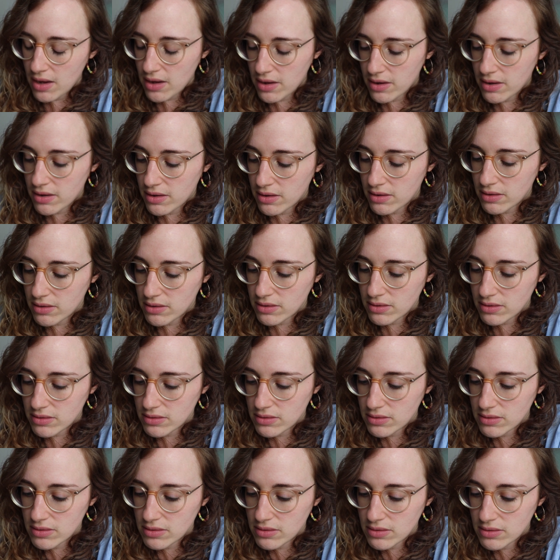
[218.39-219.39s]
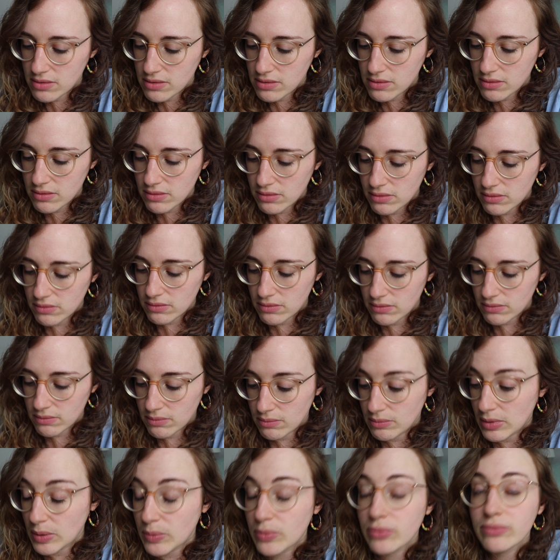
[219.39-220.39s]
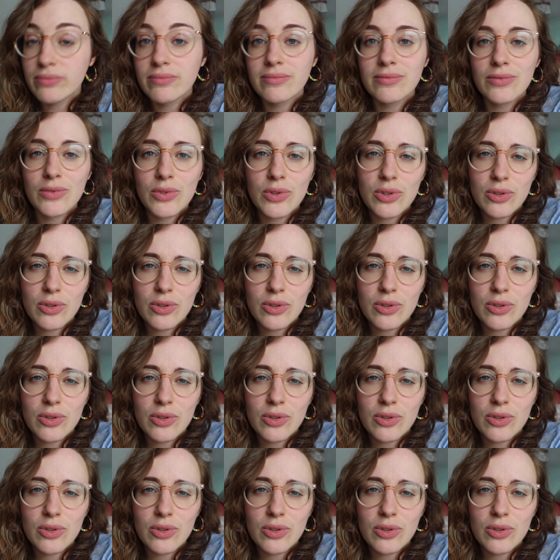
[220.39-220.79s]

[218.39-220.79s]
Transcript: Euh, mais bon,